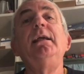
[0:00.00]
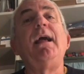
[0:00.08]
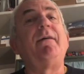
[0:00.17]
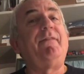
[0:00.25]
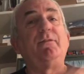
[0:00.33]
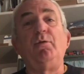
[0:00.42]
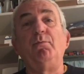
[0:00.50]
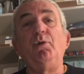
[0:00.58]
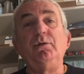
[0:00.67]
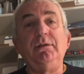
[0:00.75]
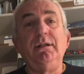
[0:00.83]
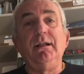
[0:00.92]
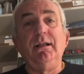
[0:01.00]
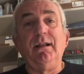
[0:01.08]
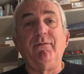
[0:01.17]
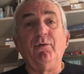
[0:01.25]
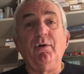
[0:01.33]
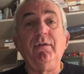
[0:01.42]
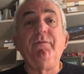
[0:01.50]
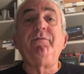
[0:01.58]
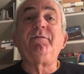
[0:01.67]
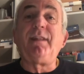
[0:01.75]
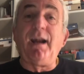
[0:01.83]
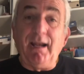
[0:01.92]
ha fatto molti lavori
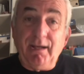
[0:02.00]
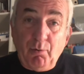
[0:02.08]
tra i